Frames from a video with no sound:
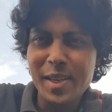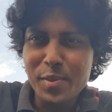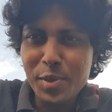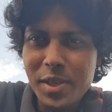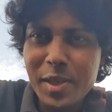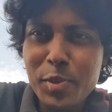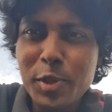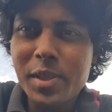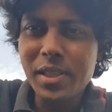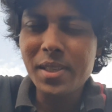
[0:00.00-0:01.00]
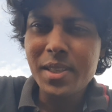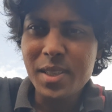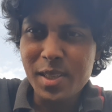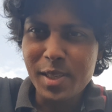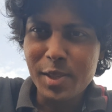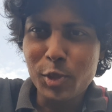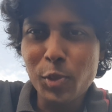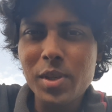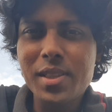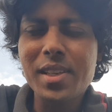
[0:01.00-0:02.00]
এবং কি বলছে
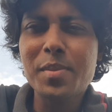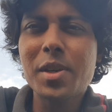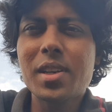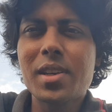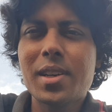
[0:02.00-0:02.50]
জঙ্গলি সিনেমার